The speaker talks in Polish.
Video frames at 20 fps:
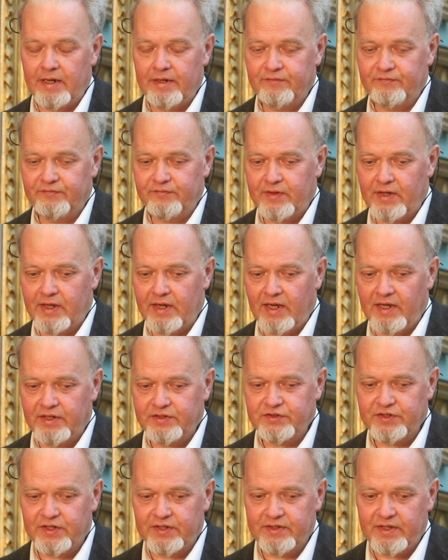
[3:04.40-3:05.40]
ale
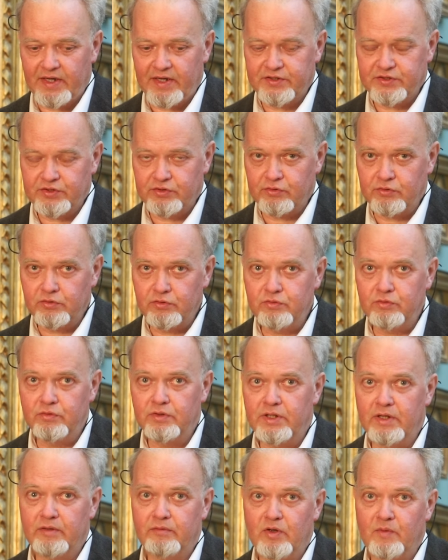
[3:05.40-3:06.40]
wkracza także do
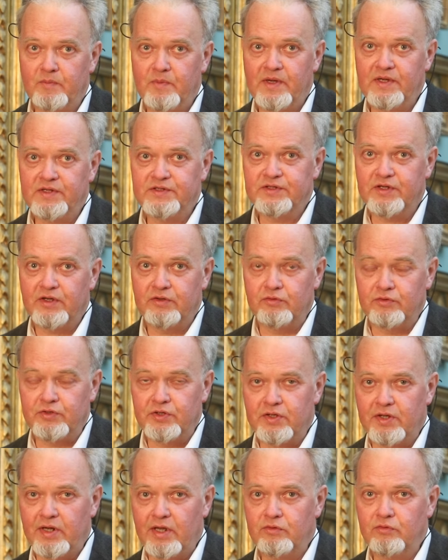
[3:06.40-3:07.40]
kultury europejskiej, do
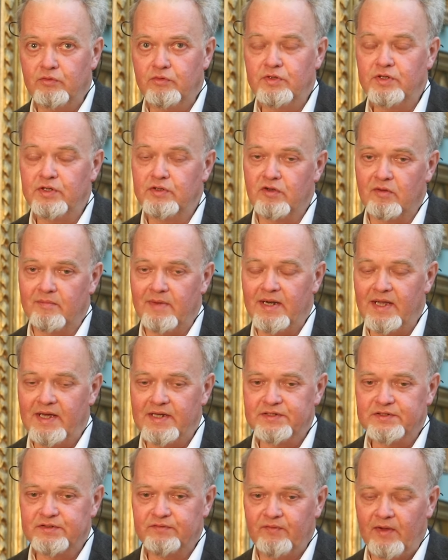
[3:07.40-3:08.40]
literatury i do
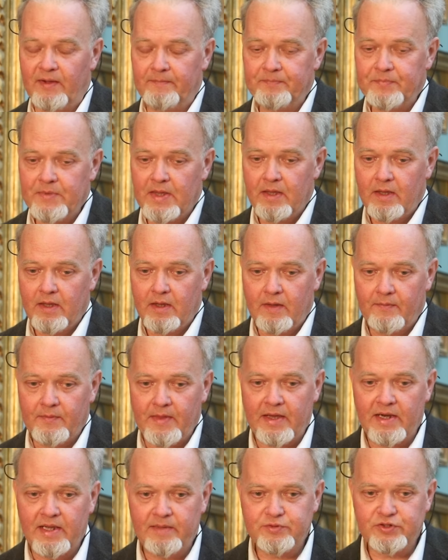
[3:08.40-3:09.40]
malarstwa.
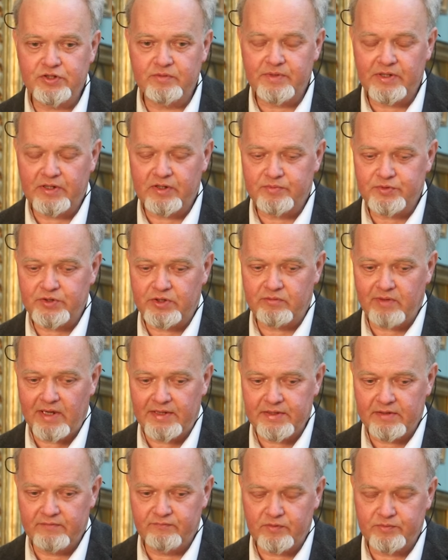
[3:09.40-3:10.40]
Najlepszym tego
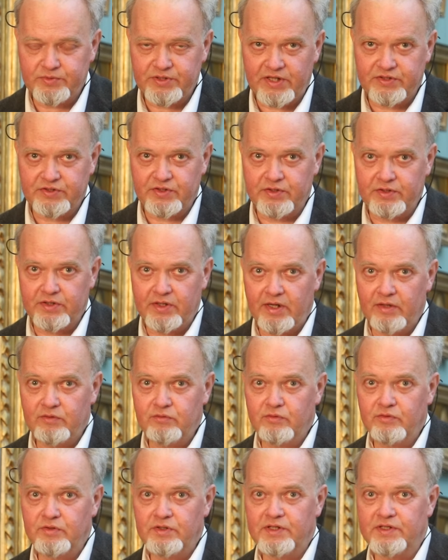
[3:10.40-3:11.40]
przykładem w obszarze
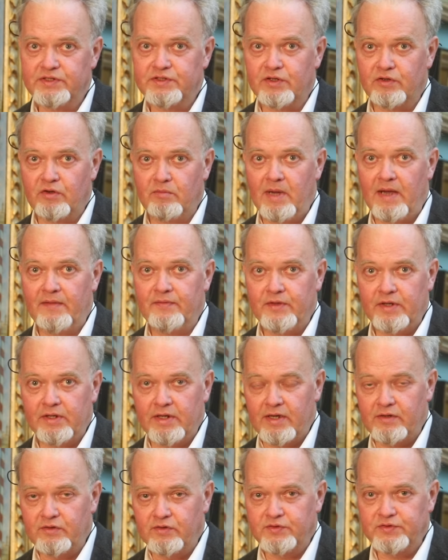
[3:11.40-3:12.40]
literatury jest Roman de
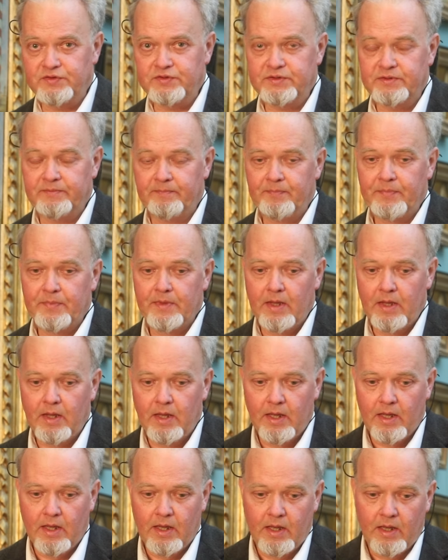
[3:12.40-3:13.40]
la Rose,
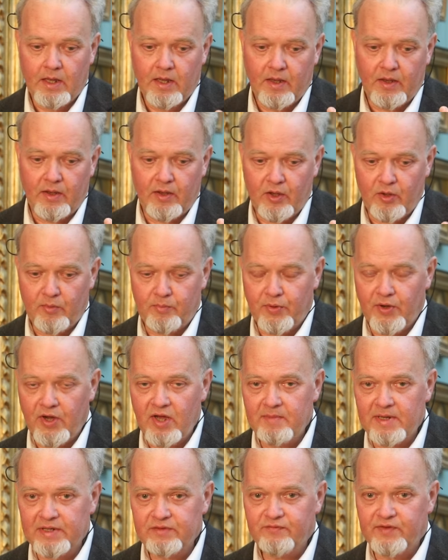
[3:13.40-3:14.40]
e,
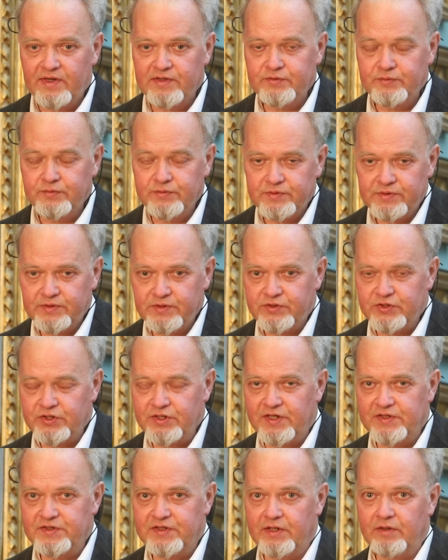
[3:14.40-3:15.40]
poemat francuski z
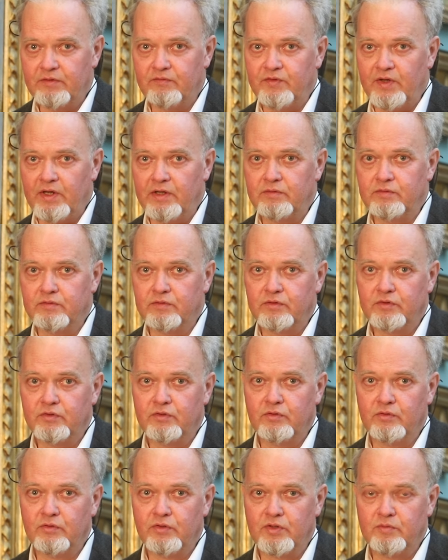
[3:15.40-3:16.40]
XIII wieku,
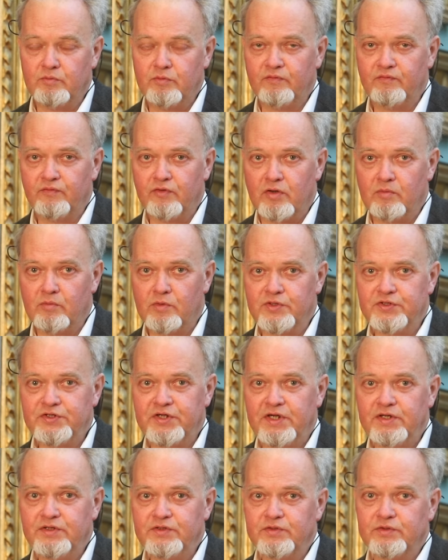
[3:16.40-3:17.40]
który mówi o
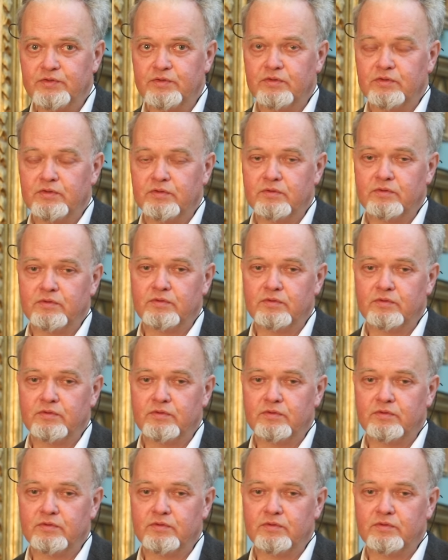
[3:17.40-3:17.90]
młodzieńcu